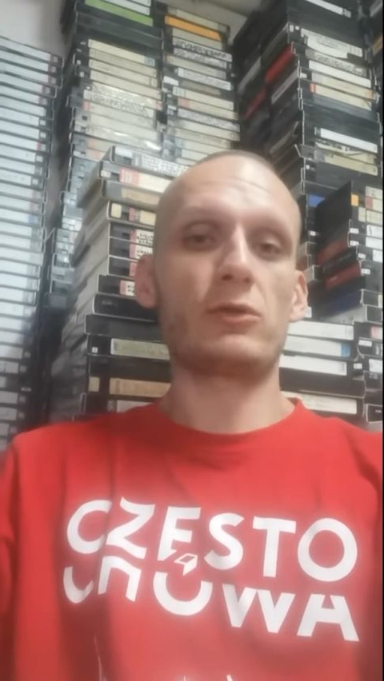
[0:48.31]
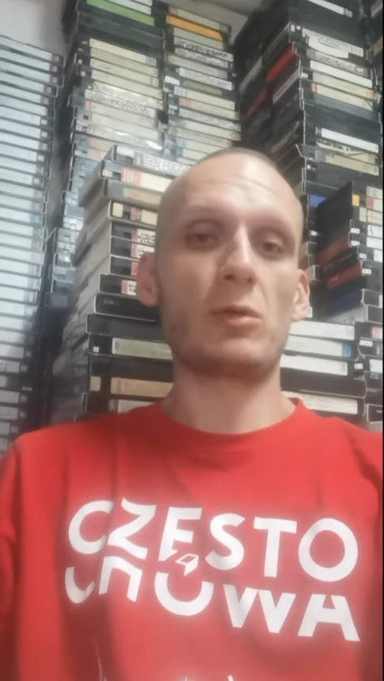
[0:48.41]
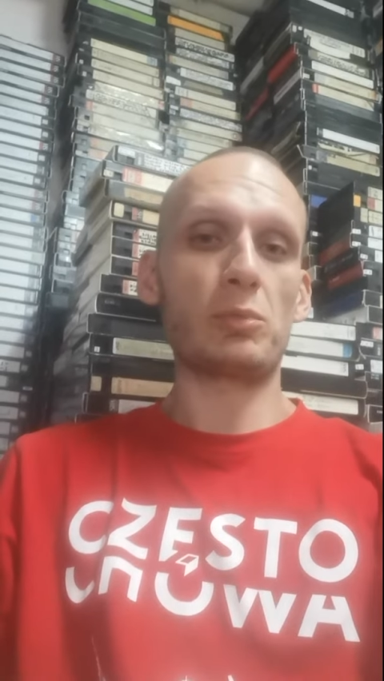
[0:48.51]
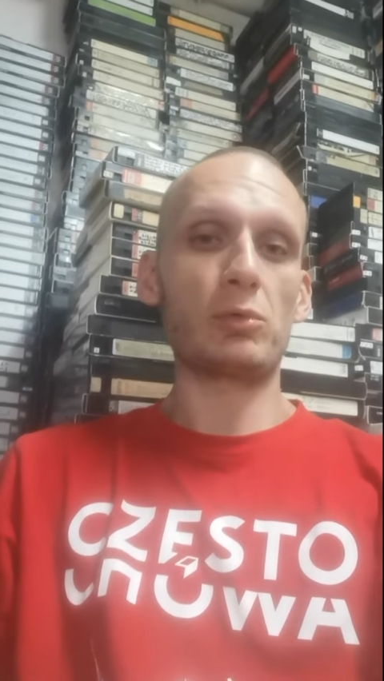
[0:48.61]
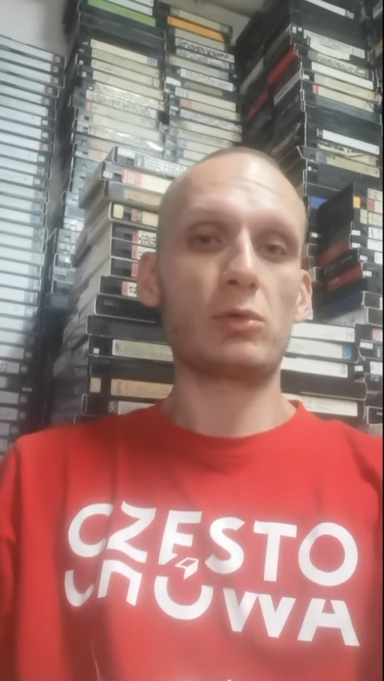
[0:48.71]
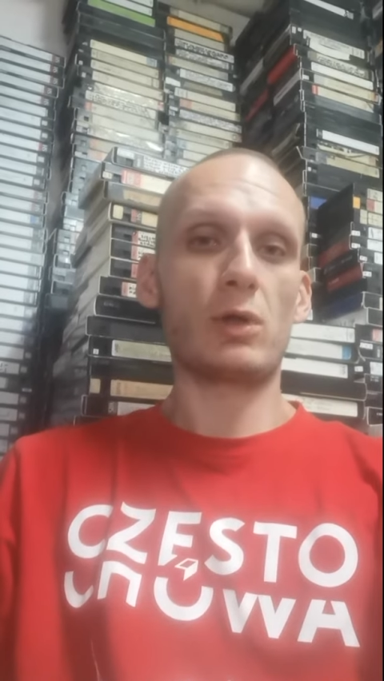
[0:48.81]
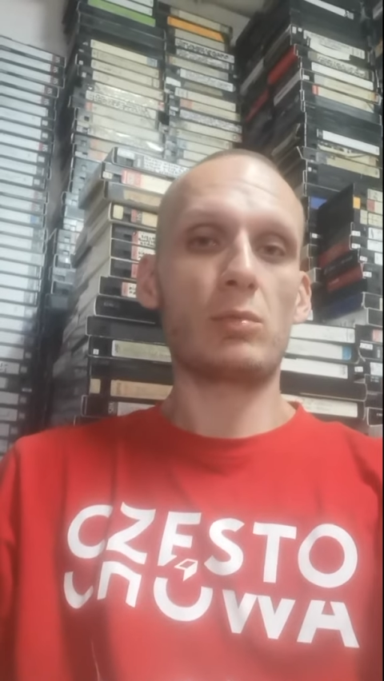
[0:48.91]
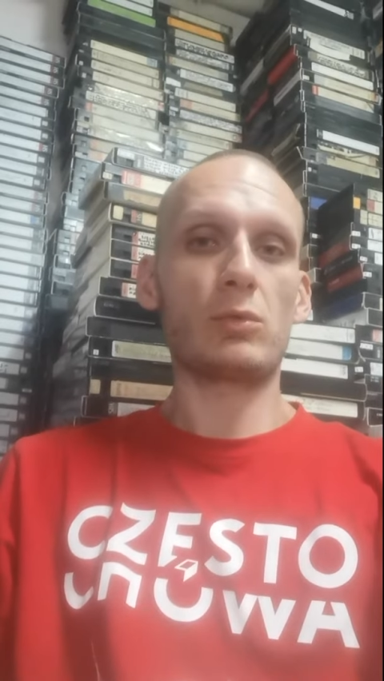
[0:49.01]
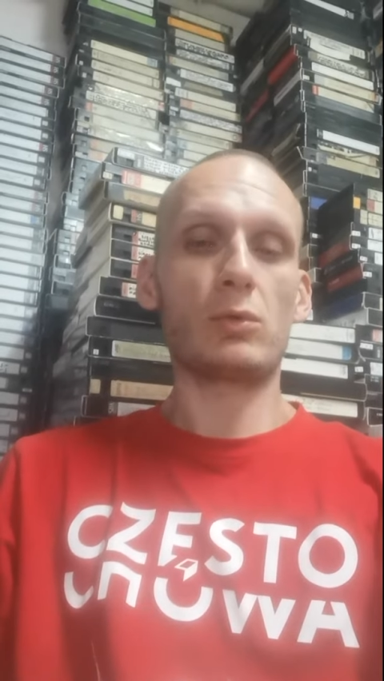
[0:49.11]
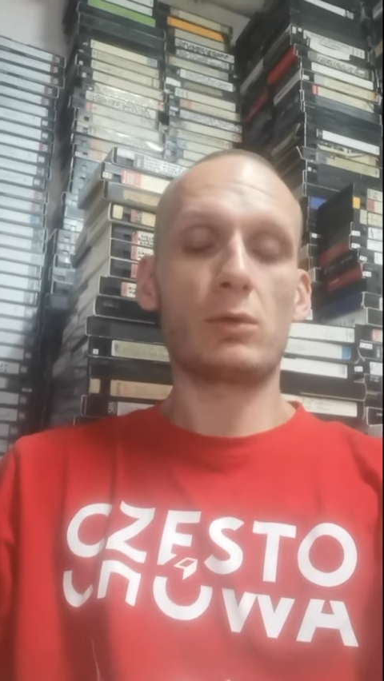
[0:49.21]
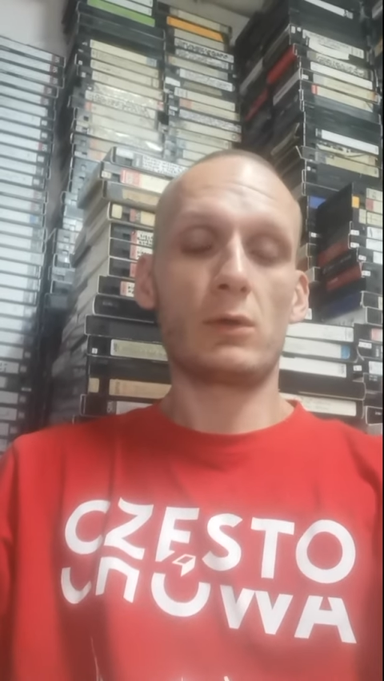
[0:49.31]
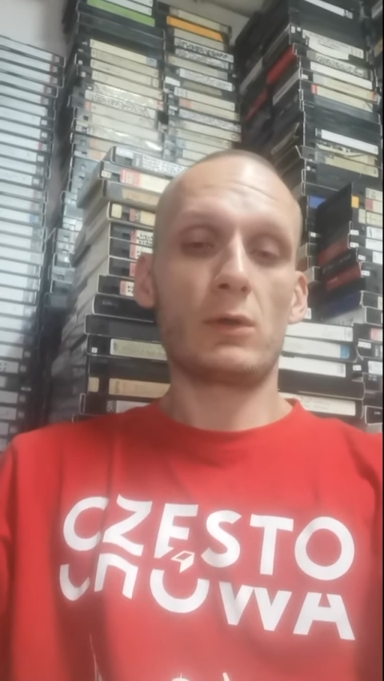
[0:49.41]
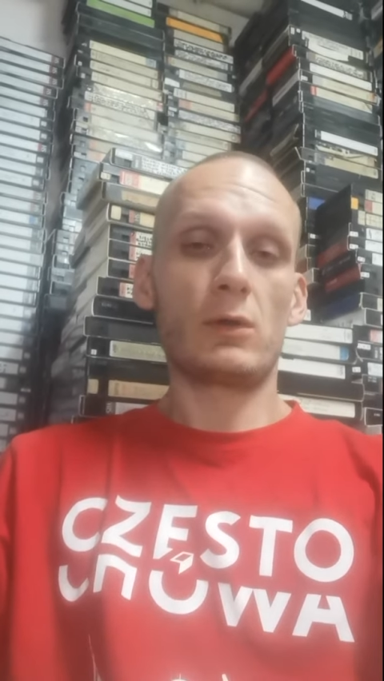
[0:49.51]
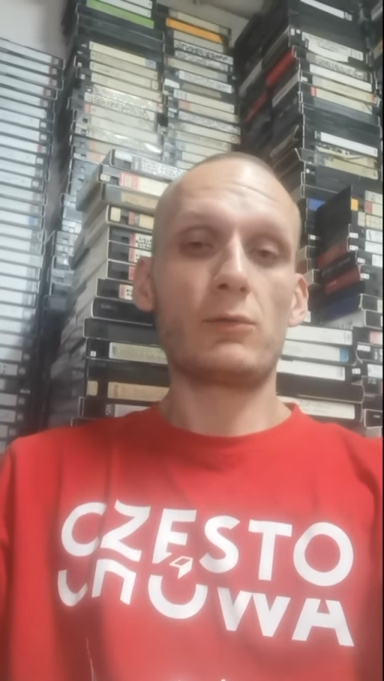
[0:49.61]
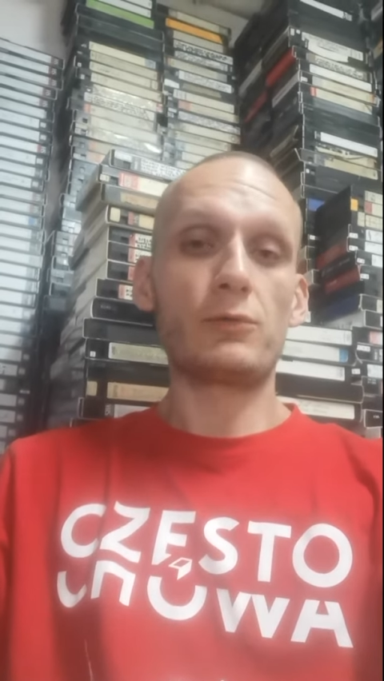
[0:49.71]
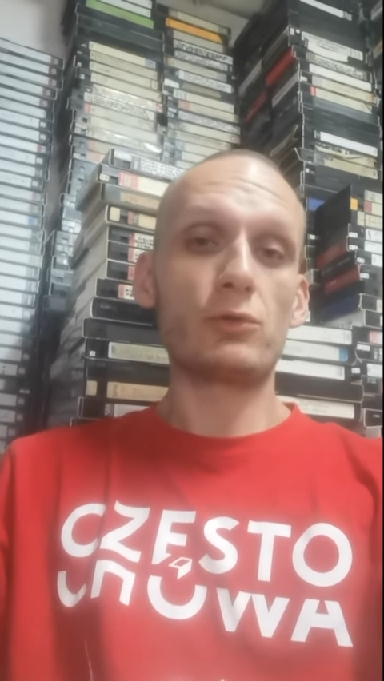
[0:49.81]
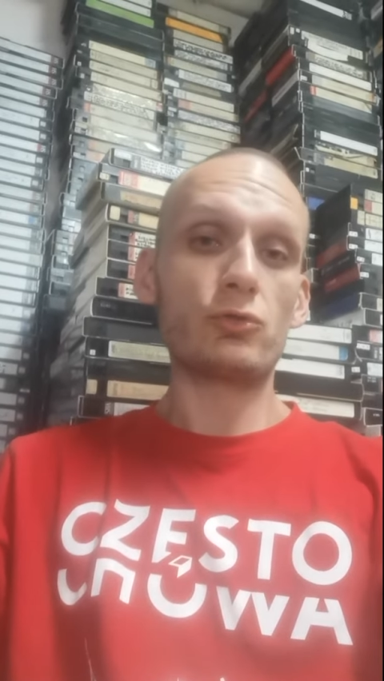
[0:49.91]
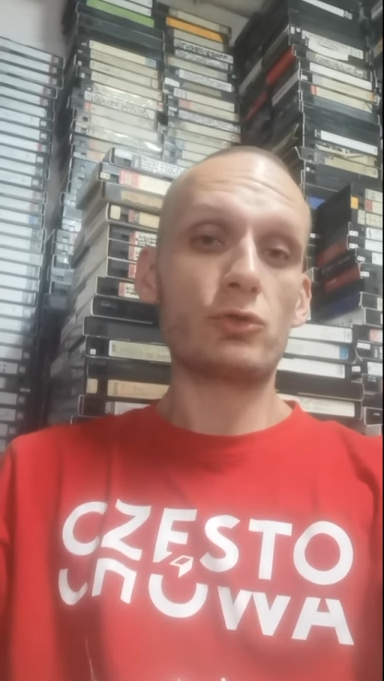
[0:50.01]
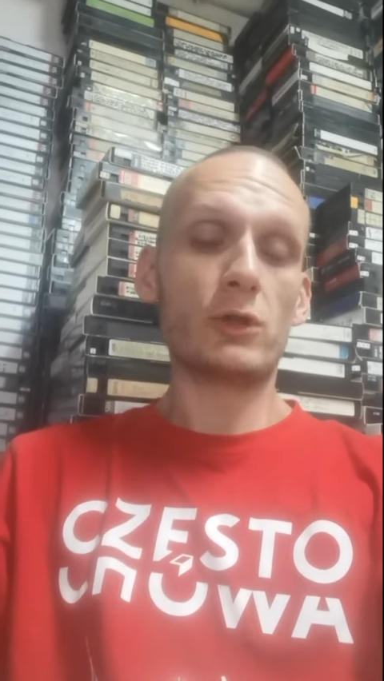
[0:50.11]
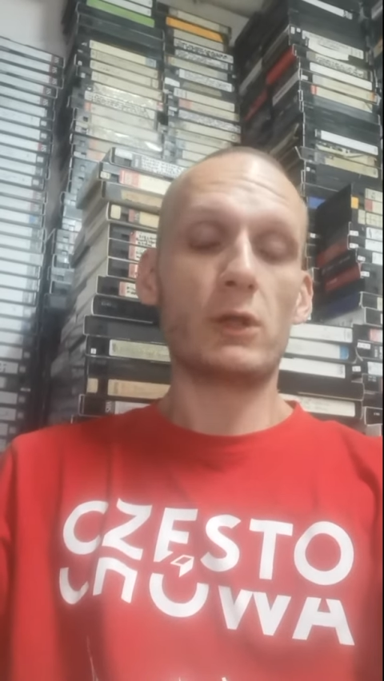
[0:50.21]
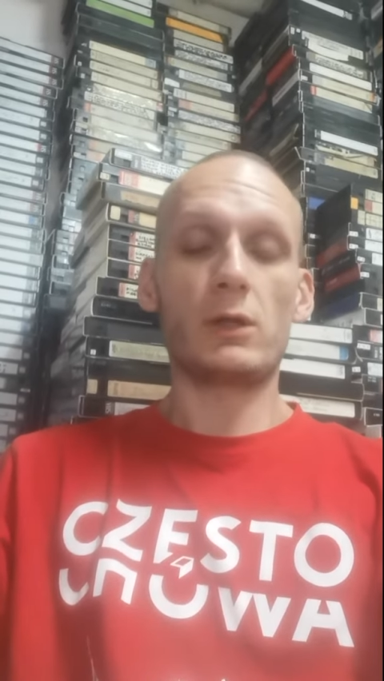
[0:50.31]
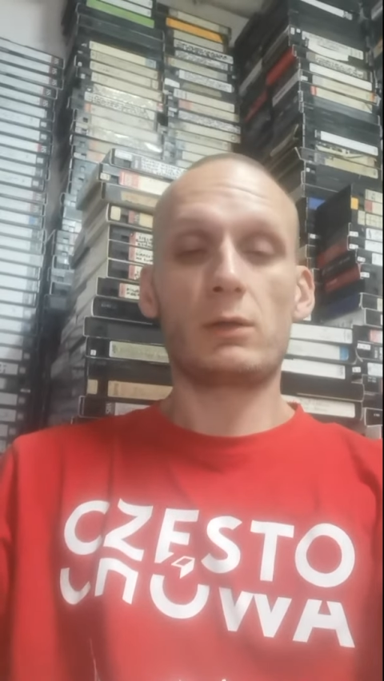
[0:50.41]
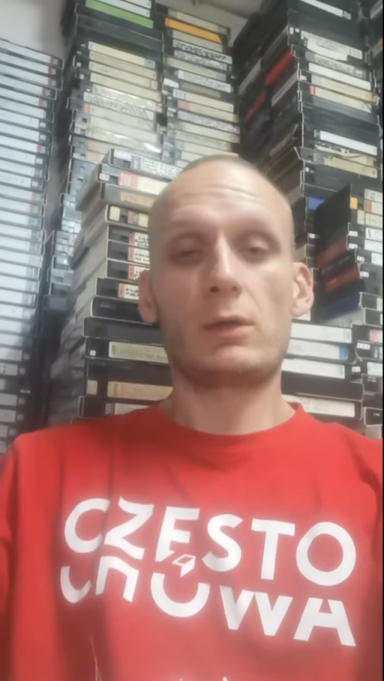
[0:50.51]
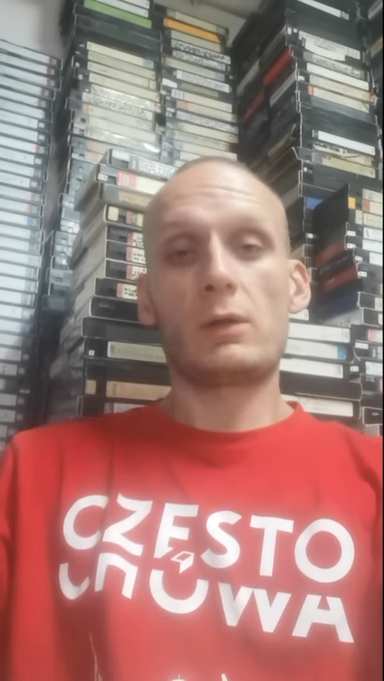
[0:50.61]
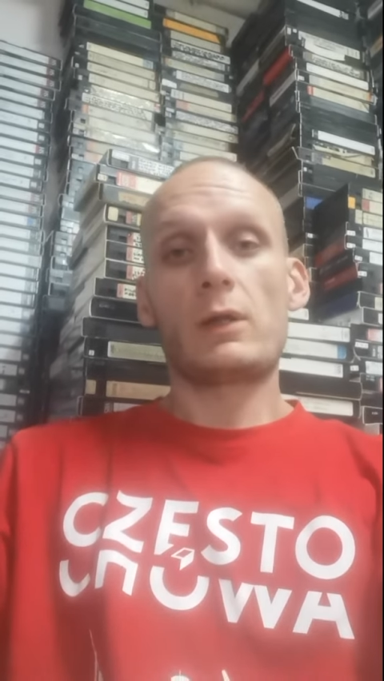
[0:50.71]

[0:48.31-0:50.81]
cieplutko mu w nóżki